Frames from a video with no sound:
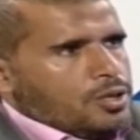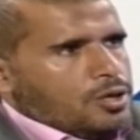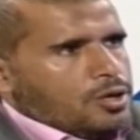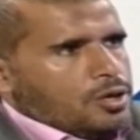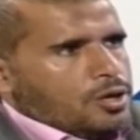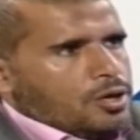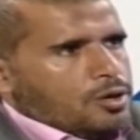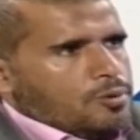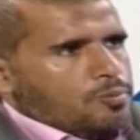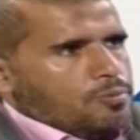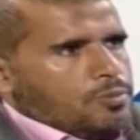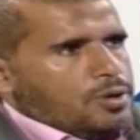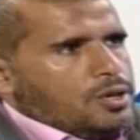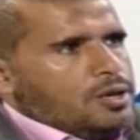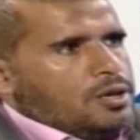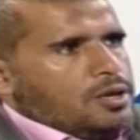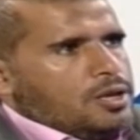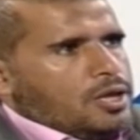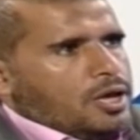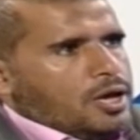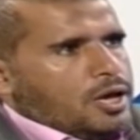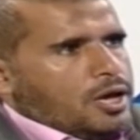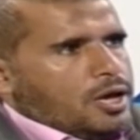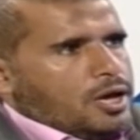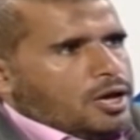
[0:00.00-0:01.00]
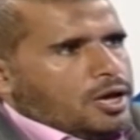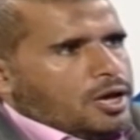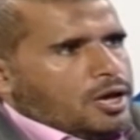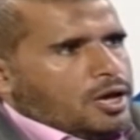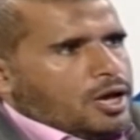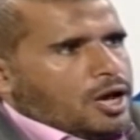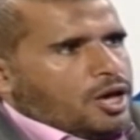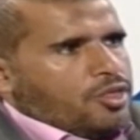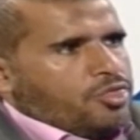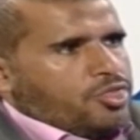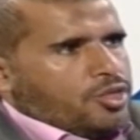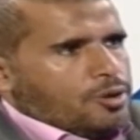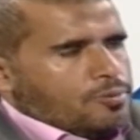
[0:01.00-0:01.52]
من آه،
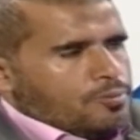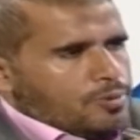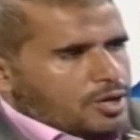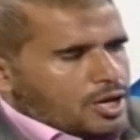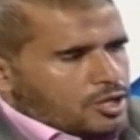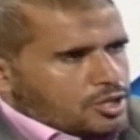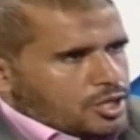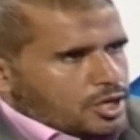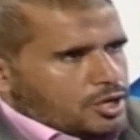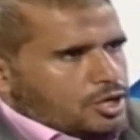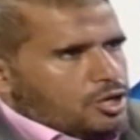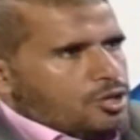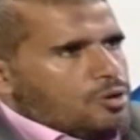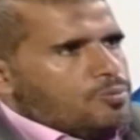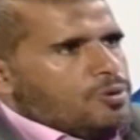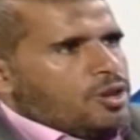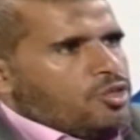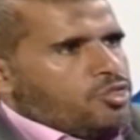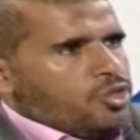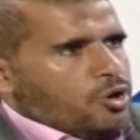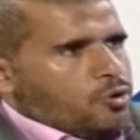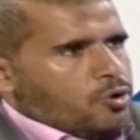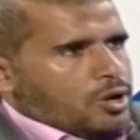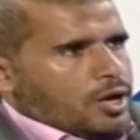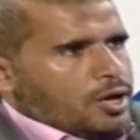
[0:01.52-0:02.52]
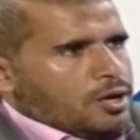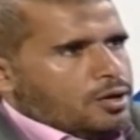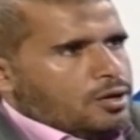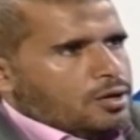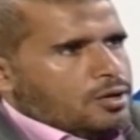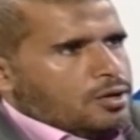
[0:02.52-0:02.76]
التغيير من التغيير ومن الثوره